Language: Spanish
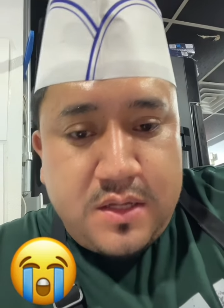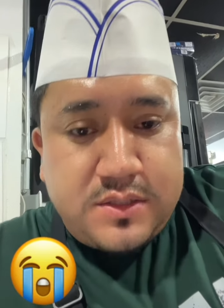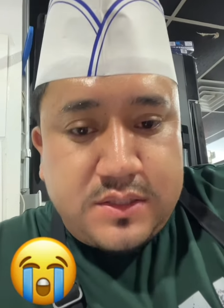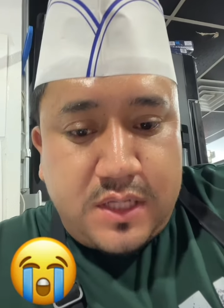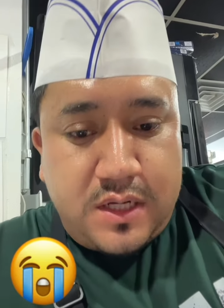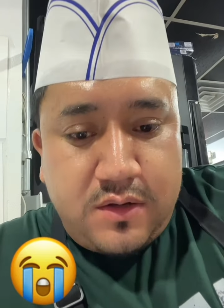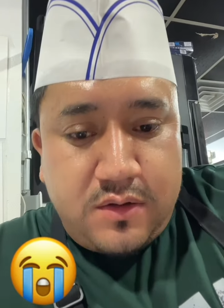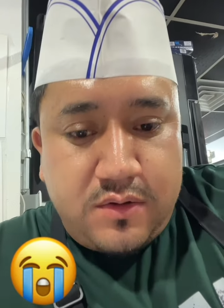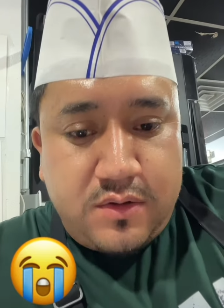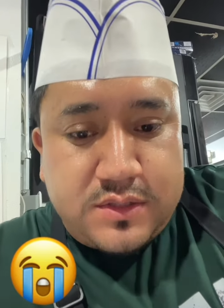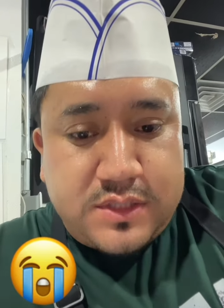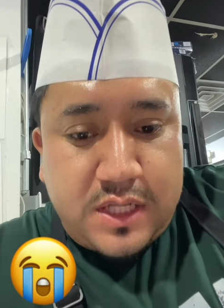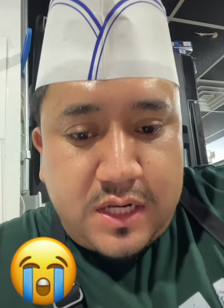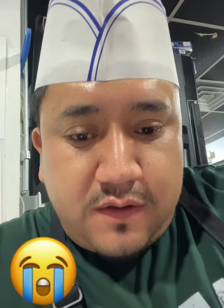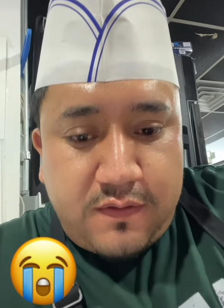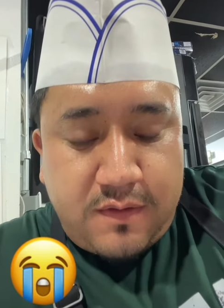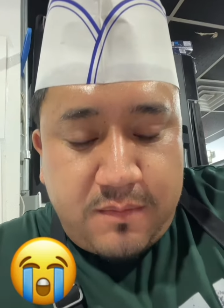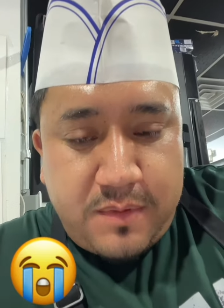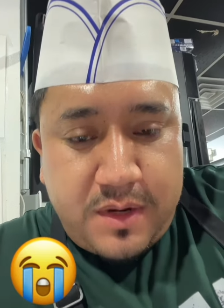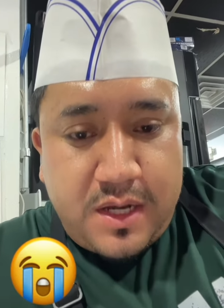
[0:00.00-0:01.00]
Saludos a la
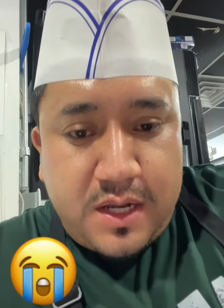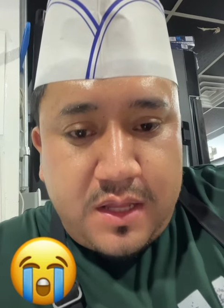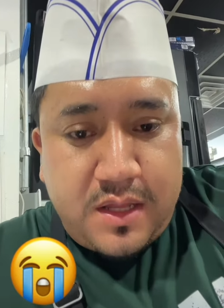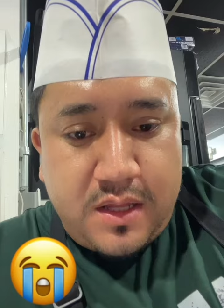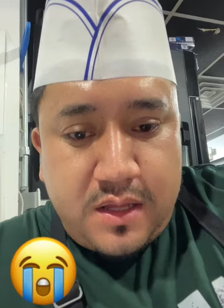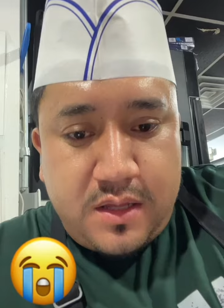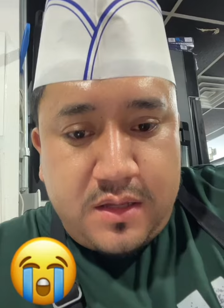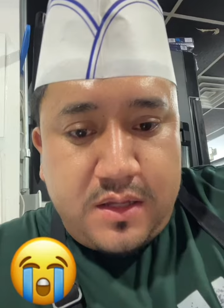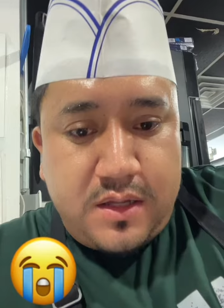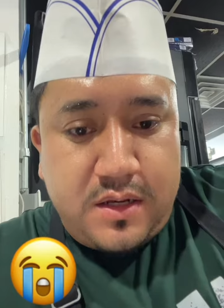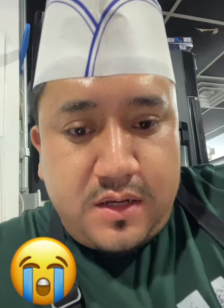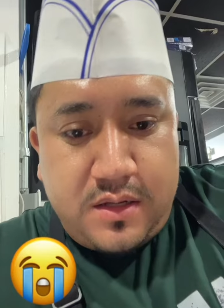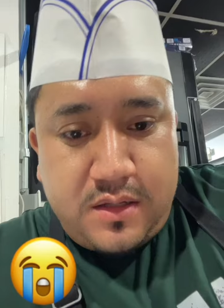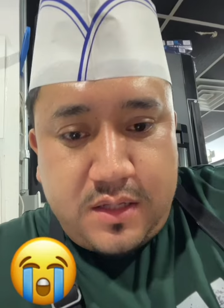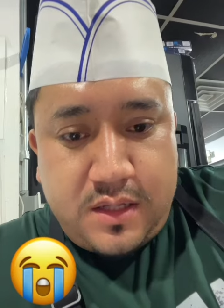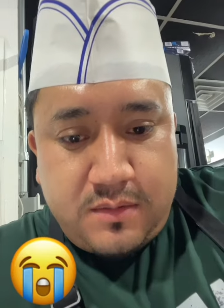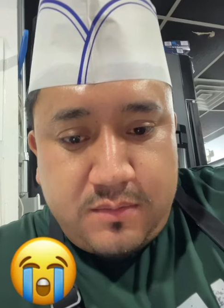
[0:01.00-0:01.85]
familia del,